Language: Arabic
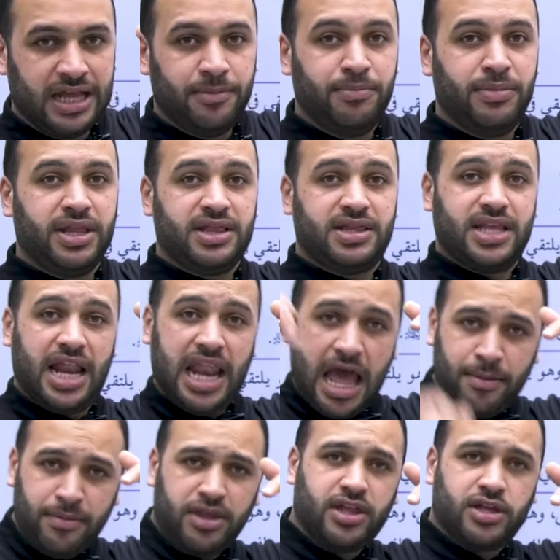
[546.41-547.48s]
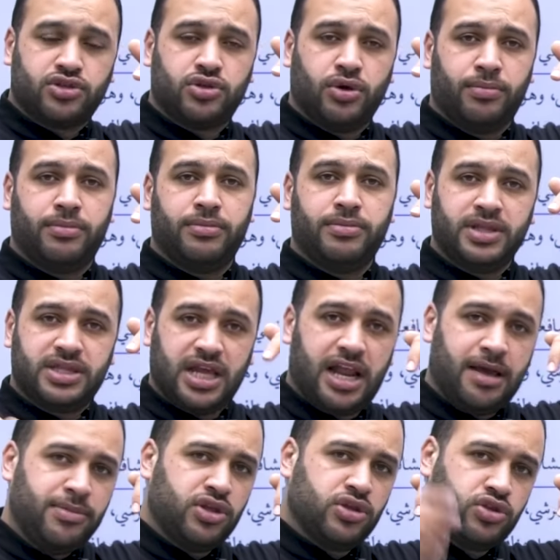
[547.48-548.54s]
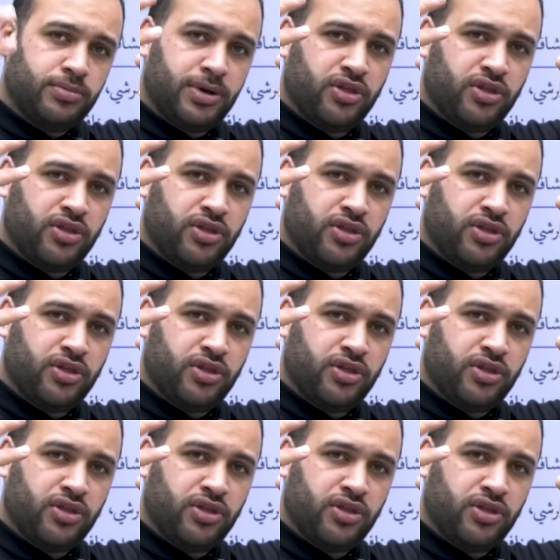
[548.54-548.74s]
من تلامذتهم من تلامذتهم